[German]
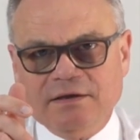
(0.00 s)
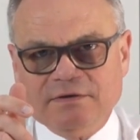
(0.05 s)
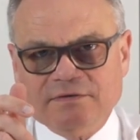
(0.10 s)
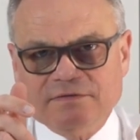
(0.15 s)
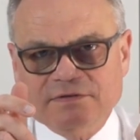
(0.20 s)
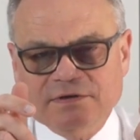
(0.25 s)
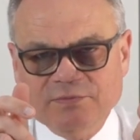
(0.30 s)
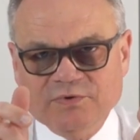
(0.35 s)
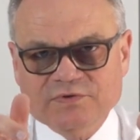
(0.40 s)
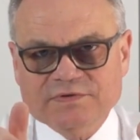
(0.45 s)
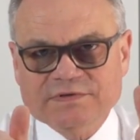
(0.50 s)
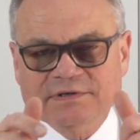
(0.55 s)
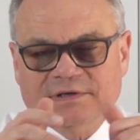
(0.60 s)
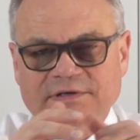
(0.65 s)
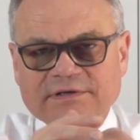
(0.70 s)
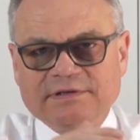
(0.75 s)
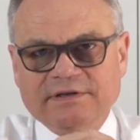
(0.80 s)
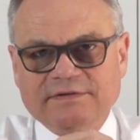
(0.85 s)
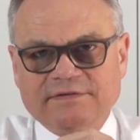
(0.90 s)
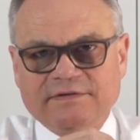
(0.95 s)
Sie
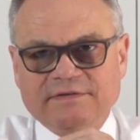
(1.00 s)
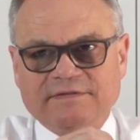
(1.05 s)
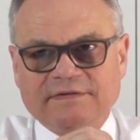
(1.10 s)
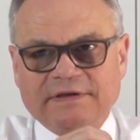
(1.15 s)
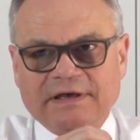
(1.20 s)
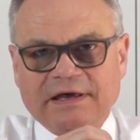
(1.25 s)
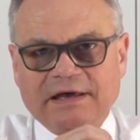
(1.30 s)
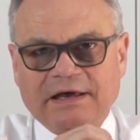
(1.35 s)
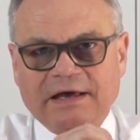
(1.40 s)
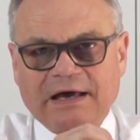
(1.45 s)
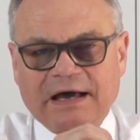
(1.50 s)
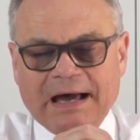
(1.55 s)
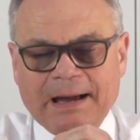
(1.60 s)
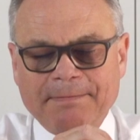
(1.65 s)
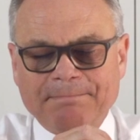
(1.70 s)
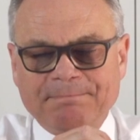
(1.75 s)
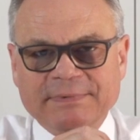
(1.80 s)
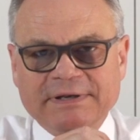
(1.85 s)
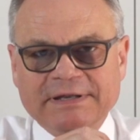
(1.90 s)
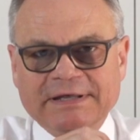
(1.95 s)
müssen dieses
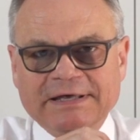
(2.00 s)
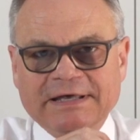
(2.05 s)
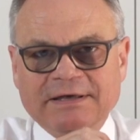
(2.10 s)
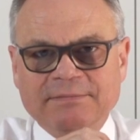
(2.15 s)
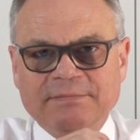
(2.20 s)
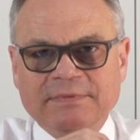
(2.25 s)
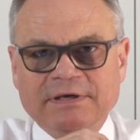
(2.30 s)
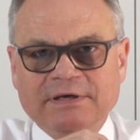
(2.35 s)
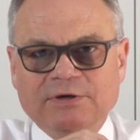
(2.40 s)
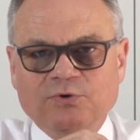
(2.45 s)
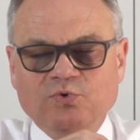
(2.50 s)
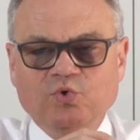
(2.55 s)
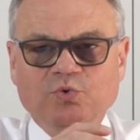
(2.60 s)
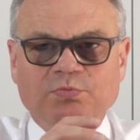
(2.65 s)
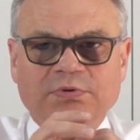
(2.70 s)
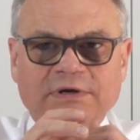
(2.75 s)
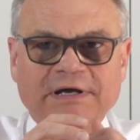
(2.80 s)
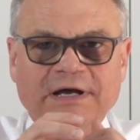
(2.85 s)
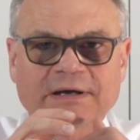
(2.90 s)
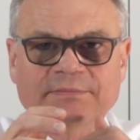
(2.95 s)

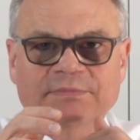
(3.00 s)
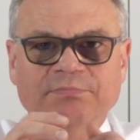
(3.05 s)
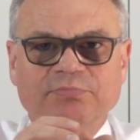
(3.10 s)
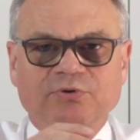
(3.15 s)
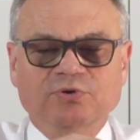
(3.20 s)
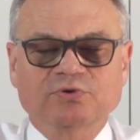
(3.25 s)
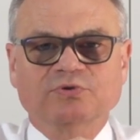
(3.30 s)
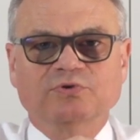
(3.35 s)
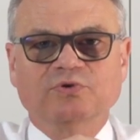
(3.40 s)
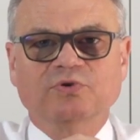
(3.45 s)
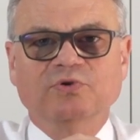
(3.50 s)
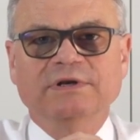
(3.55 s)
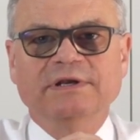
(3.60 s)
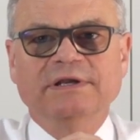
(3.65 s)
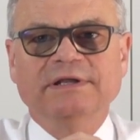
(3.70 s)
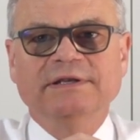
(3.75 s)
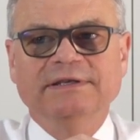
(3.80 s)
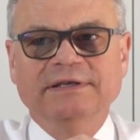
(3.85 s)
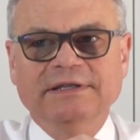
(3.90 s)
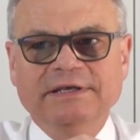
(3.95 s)
Abnahme-Übergabeprotokoll
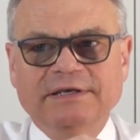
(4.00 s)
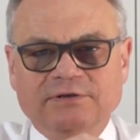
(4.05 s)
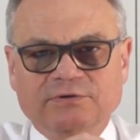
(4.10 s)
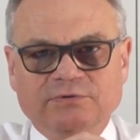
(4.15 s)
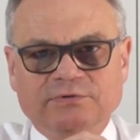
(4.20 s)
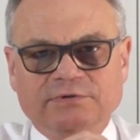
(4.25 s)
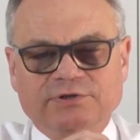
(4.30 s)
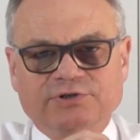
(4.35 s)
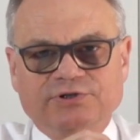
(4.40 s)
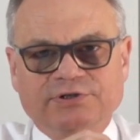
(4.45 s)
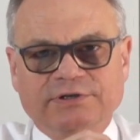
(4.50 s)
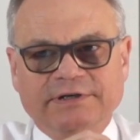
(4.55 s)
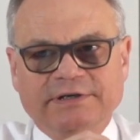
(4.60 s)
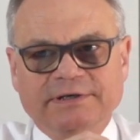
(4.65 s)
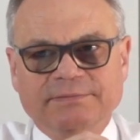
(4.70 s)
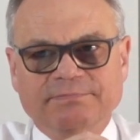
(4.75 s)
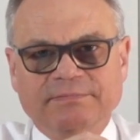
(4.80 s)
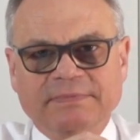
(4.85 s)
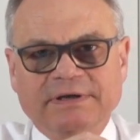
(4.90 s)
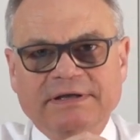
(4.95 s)
nicht
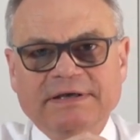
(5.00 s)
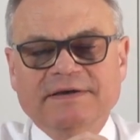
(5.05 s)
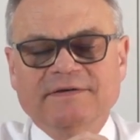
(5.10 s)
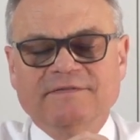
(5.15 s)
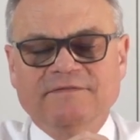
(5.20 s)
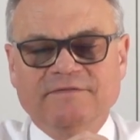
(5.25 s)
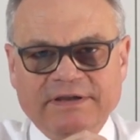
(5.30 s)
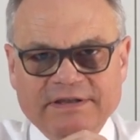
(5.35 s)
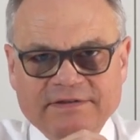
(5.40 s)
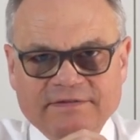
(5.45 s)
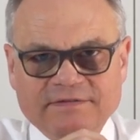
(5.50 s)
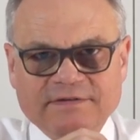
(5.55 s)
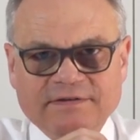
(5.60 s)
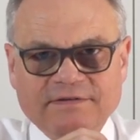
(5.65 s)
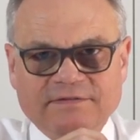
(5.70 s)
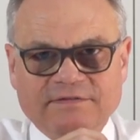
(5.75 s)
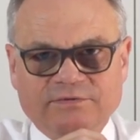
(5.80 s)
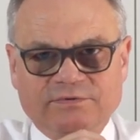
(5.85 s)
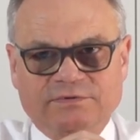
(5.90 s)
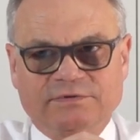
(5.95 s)
unterschreiben. Wenn Sie
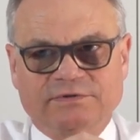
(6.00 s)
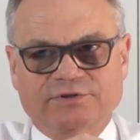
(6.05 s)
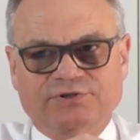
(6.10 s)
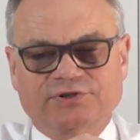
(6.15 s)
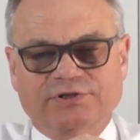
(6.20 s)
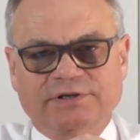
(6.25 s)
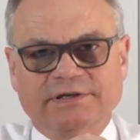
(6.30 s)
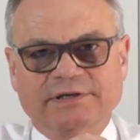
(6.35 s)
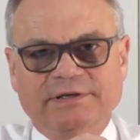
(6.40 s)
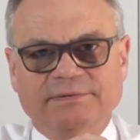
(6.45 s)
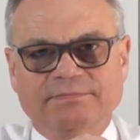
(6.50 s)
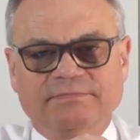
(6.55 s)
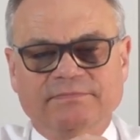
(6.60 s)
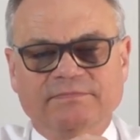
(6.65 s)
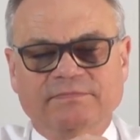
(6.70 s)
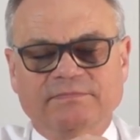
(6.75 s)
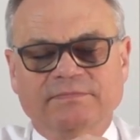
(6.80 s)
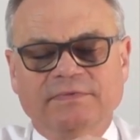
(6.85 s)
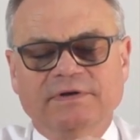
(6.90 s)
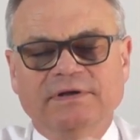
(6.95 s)
es
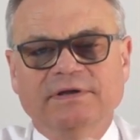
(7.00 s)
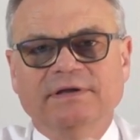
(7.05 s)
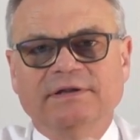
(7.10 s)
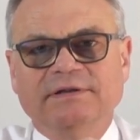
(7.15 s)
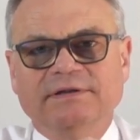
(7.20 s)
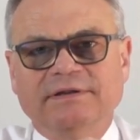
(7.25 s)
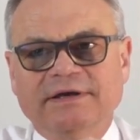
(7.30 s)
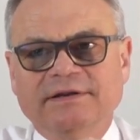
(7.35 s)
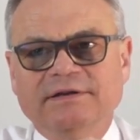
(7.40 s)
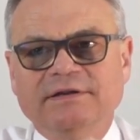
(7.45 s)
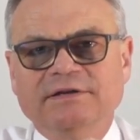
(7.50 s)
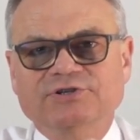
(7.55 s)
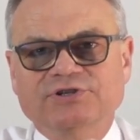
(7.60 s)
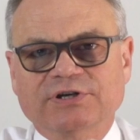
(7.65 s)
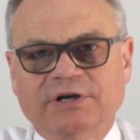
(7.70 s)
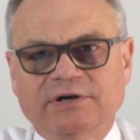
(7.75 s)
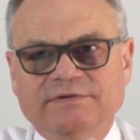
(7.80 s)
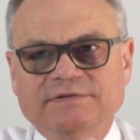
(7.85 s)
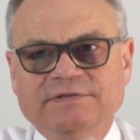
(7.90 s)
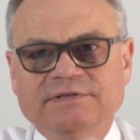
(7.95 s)
unterschreiben, dann
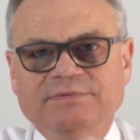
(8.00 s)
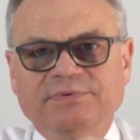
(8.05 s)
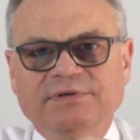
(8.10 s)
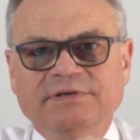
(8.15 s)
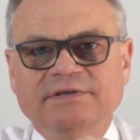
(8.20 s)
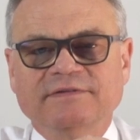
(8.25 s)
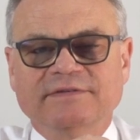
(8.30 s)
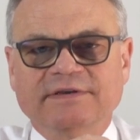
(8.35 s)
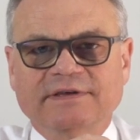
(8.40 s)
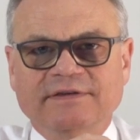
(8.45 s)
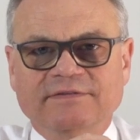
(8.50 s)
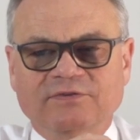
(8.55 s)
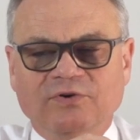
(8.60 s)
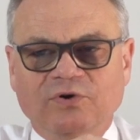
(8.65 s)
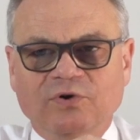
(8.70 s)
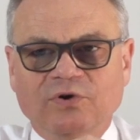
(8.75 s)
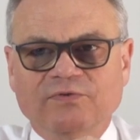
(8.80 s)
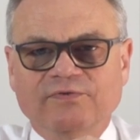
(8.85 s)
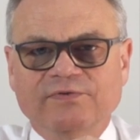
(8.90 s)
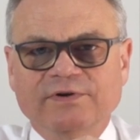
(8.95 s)
schauen Sie bitte sehr
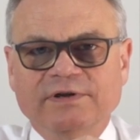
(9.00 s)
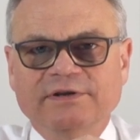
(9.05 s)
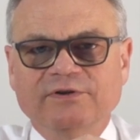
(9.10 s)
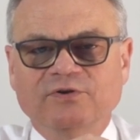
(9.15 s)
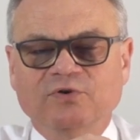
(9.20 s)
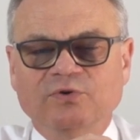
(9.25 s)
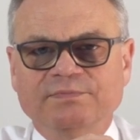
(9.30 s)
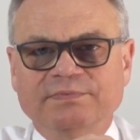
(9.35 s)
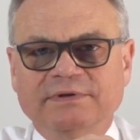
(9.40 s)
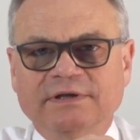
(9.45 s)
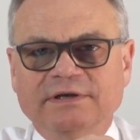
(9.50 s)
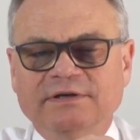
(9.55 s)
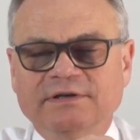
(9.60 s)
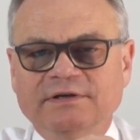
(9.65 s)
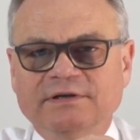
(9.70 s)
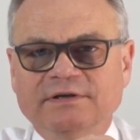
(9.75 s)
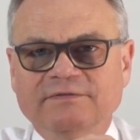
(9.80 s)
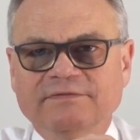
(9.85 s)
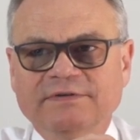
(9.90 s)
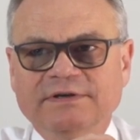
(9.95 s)
sorgfältig, ob da
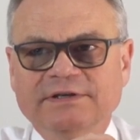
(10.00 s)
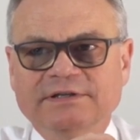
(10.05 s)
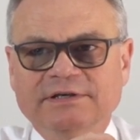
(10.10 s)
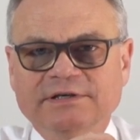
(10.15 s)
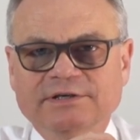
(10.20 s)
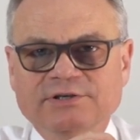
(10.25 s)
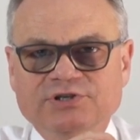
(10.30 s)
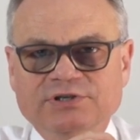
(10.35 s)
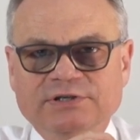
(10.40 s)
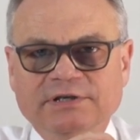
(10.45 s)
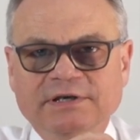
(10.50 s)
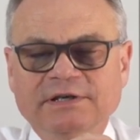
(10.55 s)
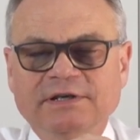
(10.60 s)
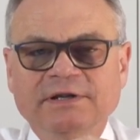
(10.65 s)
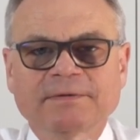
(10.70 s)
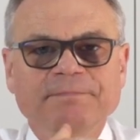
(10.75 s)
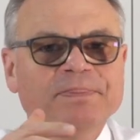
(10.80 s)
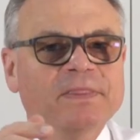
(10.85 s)
irgendwie drin steht,